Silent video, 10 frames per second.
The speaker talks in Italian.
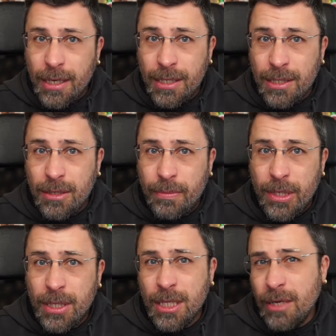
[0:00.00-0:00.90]

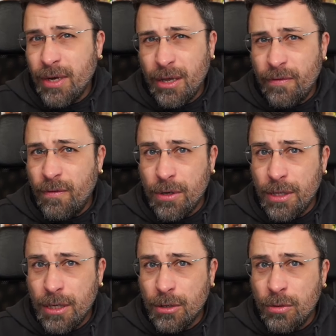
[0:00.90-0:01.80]
interpretativa che è fuori
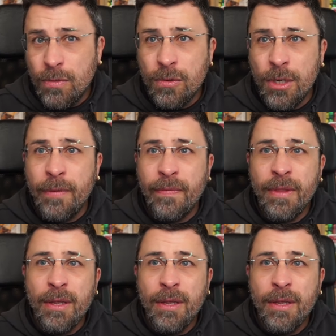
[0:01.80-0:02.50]
dal comune